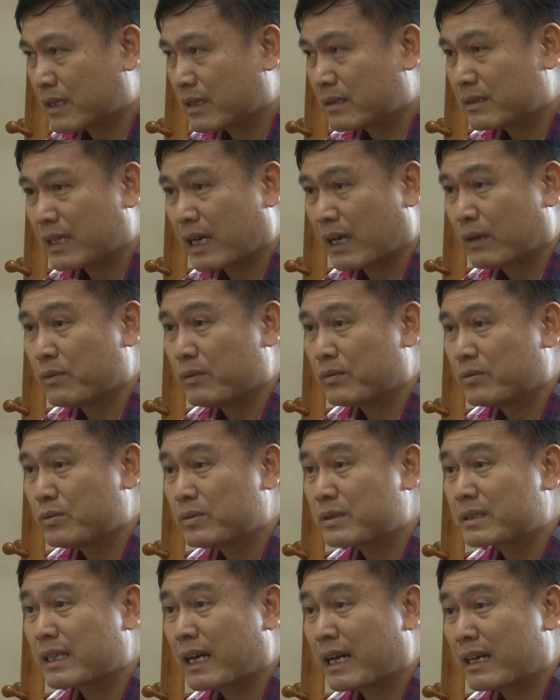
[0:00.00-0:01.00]
các giải
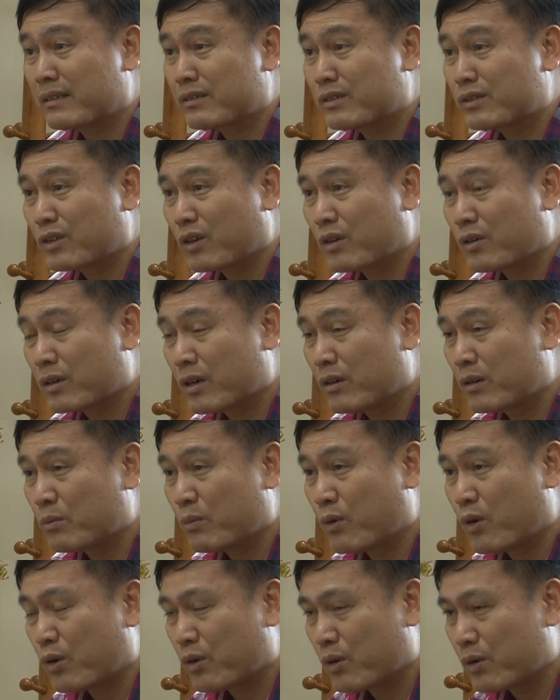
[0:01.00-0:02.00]
phút futsal do câu lạc
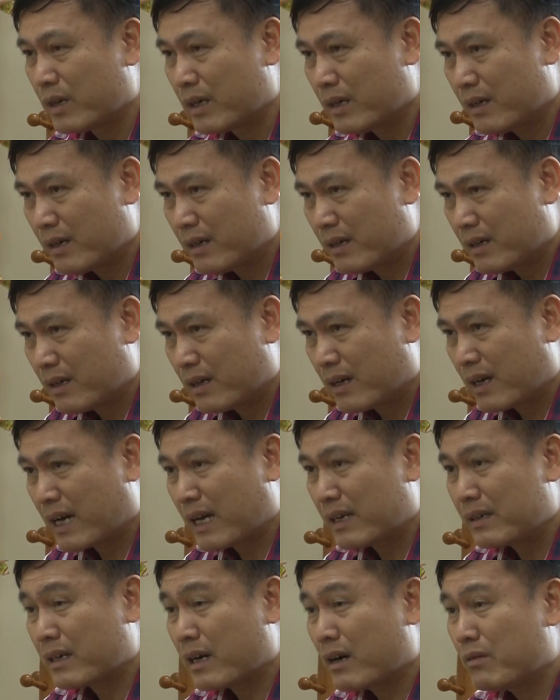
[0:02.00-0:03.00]
bộ
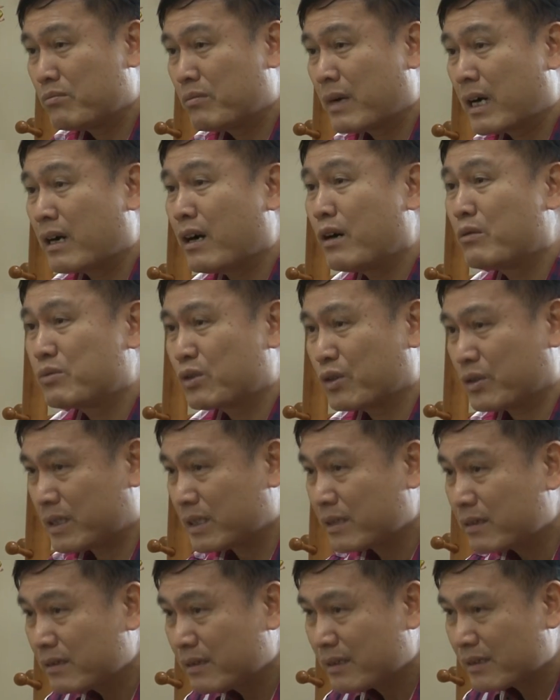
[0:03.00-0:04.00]
2030 tổ
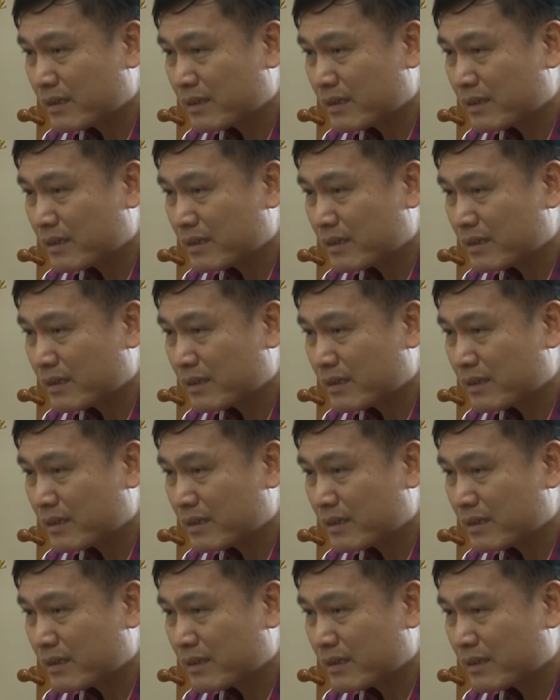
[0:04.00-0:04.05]
chức